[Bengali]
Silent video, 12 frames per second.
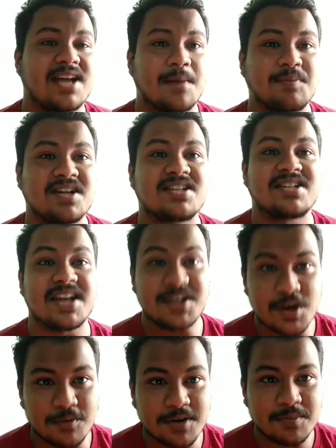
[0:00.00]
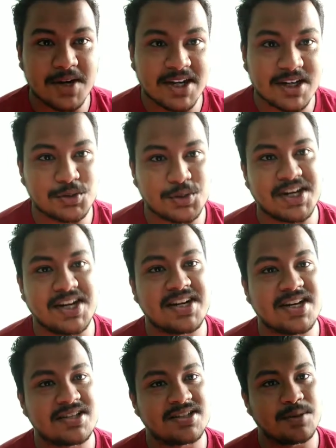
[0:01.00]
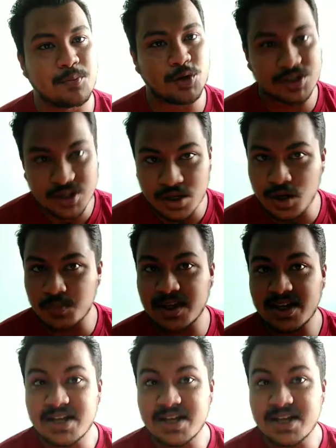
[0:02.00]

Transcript: আপনার স্টেট গভর্নমেন্টের জয়েন্ট এন্ট্রান্সে বসতে হবে